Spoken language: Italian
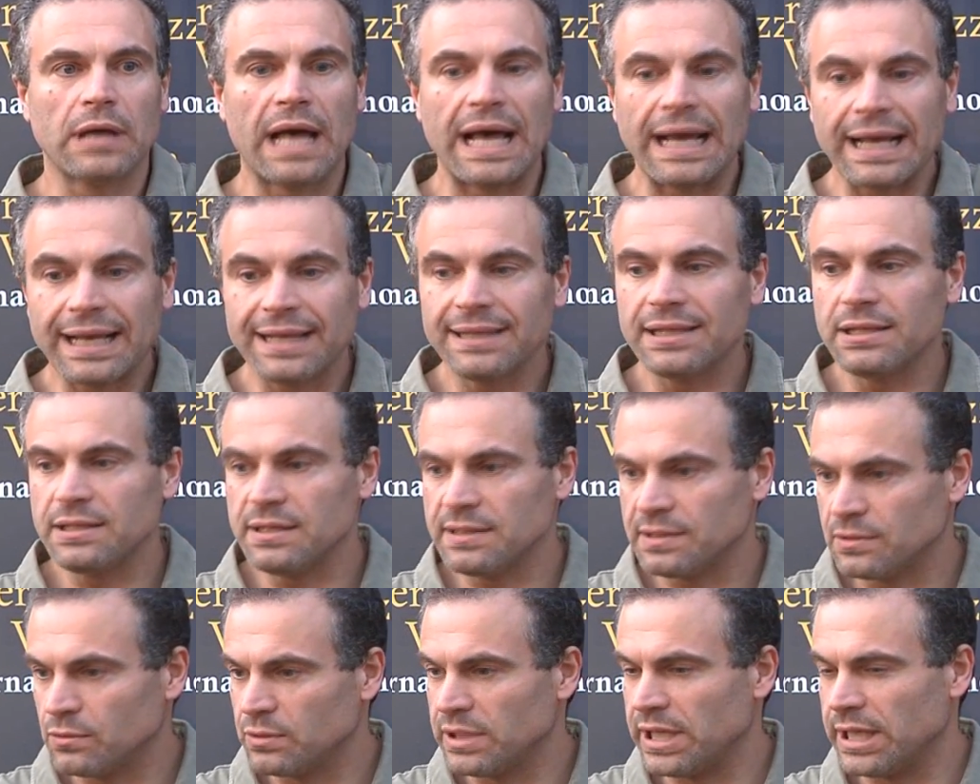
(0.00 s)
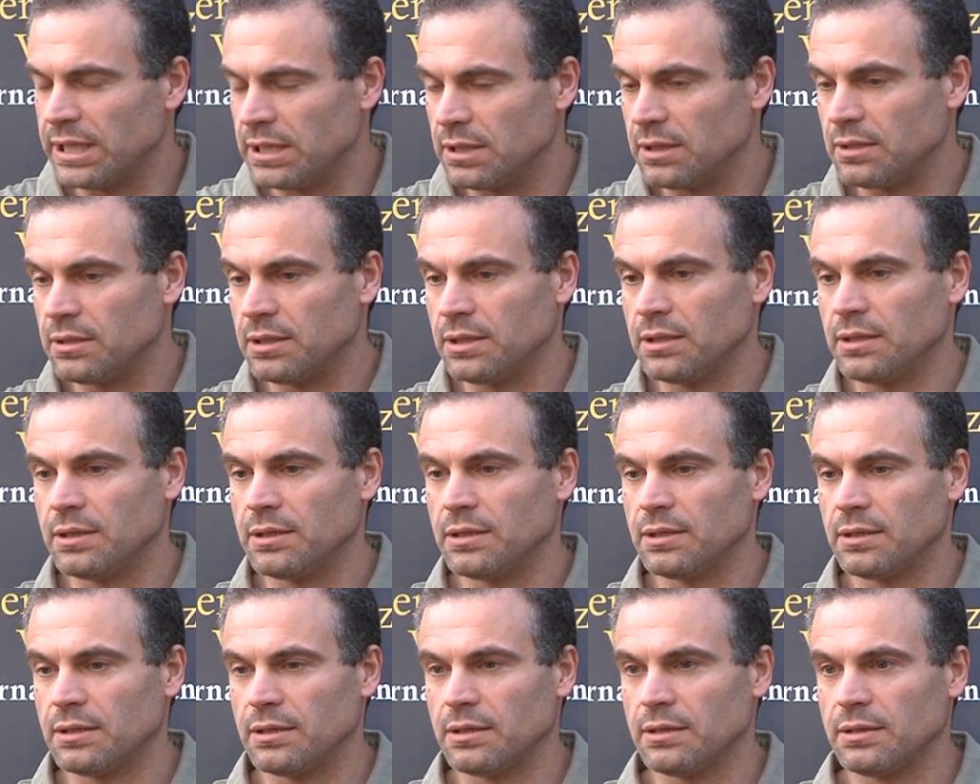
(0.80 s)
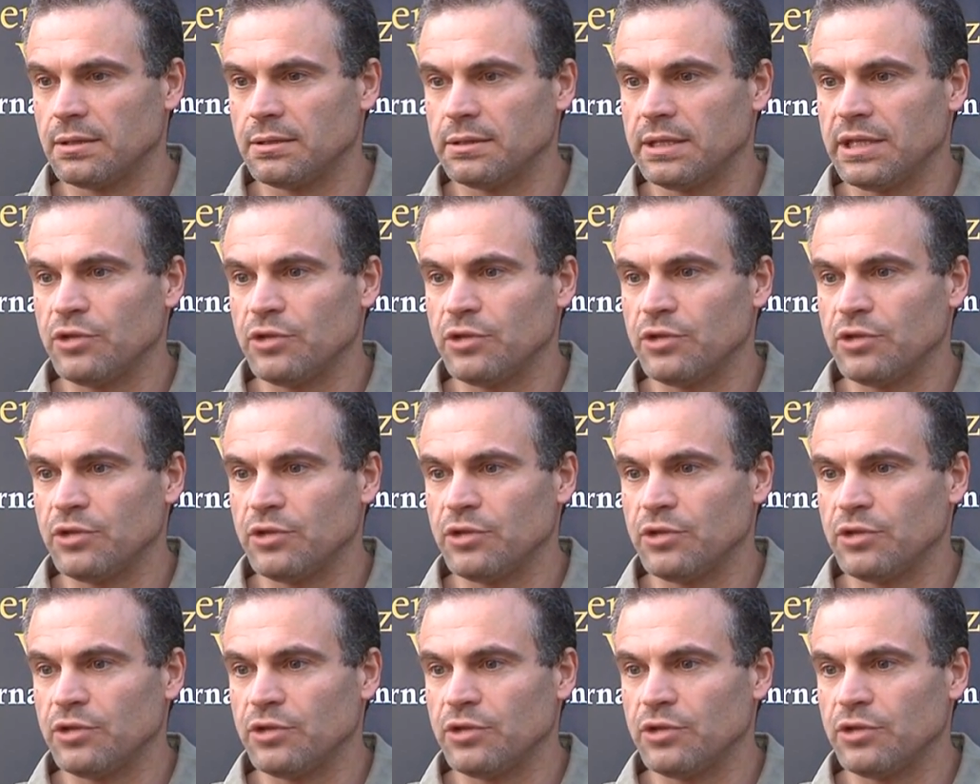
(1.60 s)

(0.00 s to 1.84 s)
anche degli studenti, eh,